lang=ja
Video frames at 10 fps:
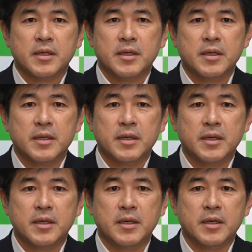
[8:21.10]

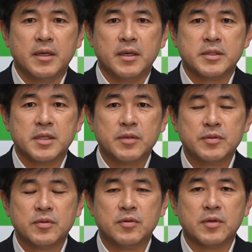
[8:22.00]
えー、
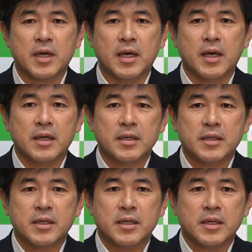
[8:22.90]
政府の方が
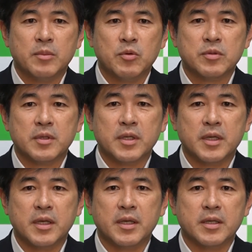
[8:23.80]
もん、
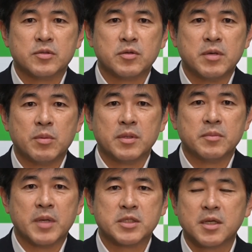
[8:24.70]
えー、それは
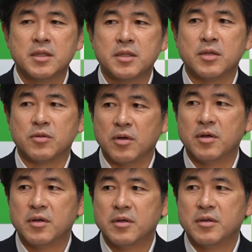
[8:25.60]
間違っていると
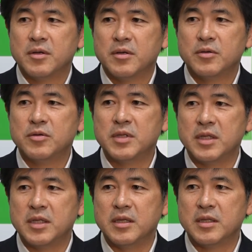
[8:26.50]
いうふう
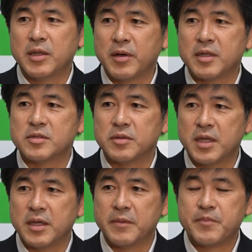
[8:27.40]
に言ったわけですよ
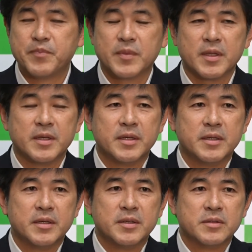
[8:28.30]
ね。
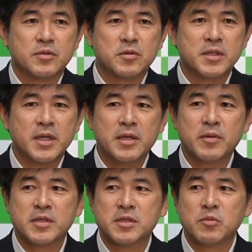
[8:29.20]
それは大変
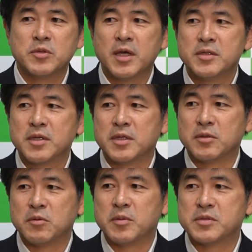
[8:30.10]
私は問題発言だ
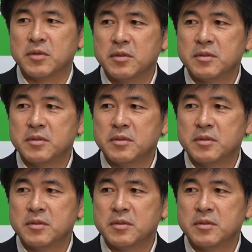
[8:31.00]
と思いますよ。